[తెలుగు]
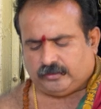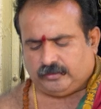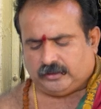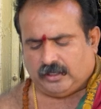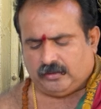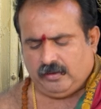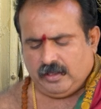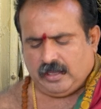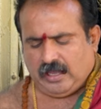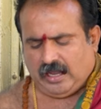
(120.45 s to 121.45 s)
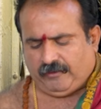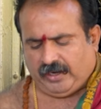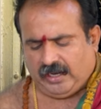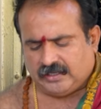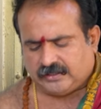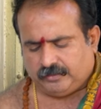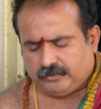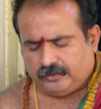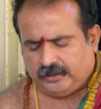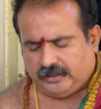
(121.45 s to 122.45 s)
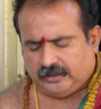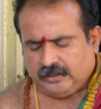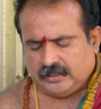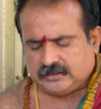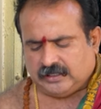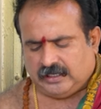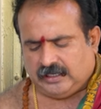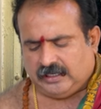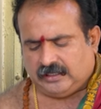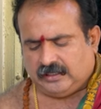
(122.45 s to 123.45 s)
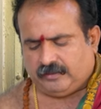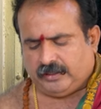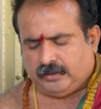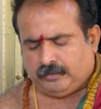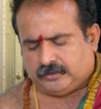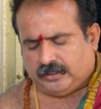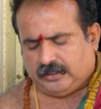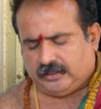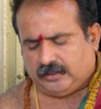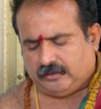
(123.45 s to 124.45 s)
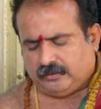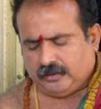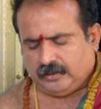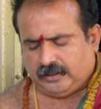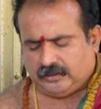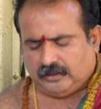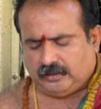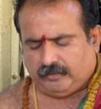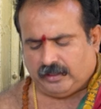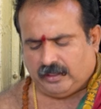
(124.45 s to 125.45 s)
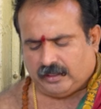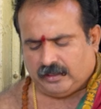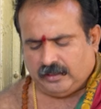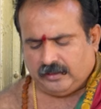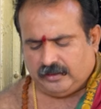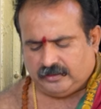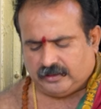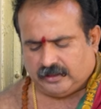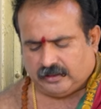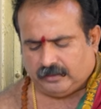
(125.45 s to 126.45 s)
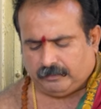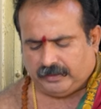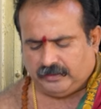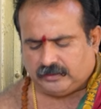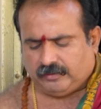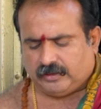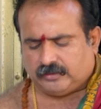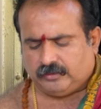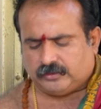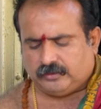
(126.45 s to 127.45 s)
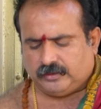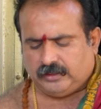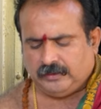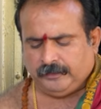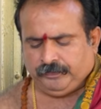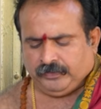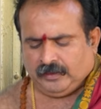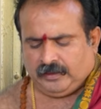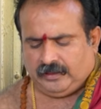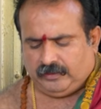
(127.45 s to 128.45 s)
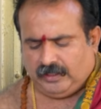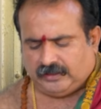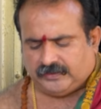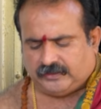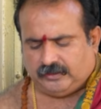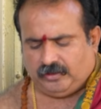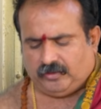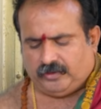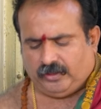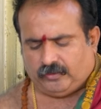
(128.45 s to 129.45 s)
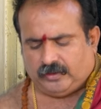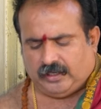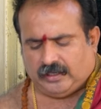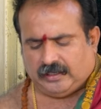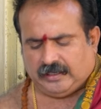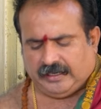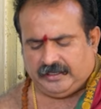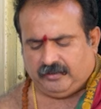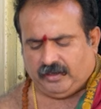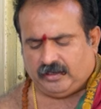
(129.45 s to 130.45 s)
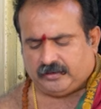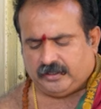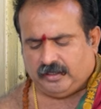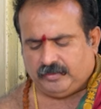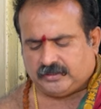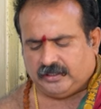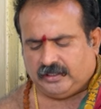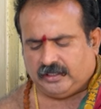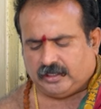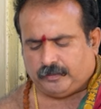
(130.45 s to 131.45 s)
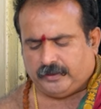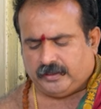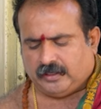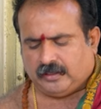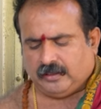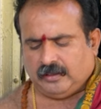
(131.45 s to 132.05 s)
తీసుకుంటారు అవకాశం ఉండి సహాయం చేయలేని లేదన్న వలన నింద్య భజించవలసి వస్తుంది ఉన్నత స్థితిలో ఉండి కూడా అయిన వాళ్ళకి ఏమి చేయలేకపోయిన